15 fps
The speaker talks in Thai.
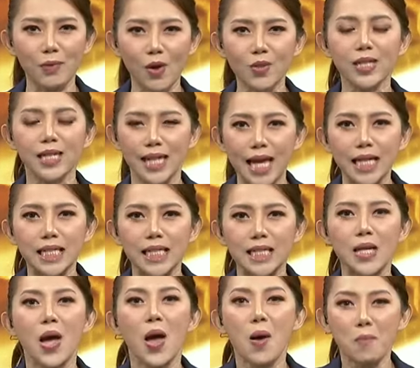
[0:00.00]
พคล่องทางการเงิน
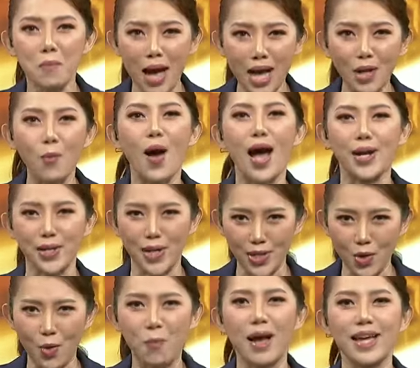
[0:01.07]
มากกว่านโย
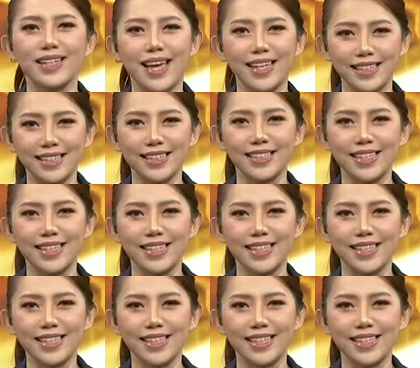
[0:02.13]
บายการเงิน